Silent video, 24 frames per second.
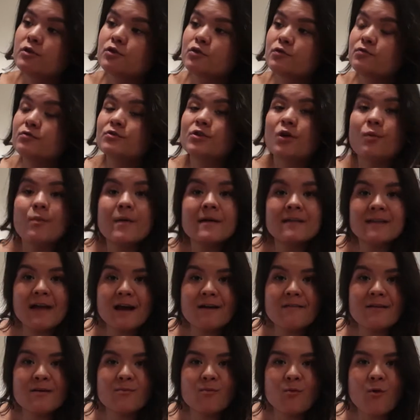je vous emmène
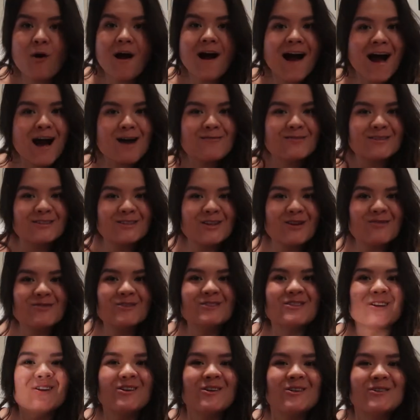avec moi à Winter
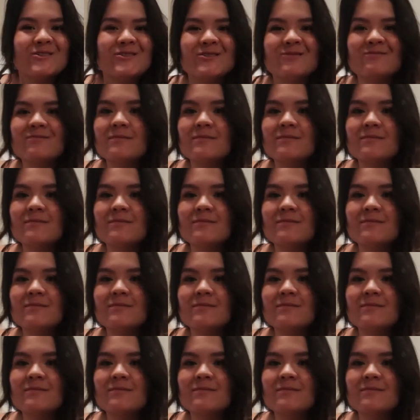Wonderland.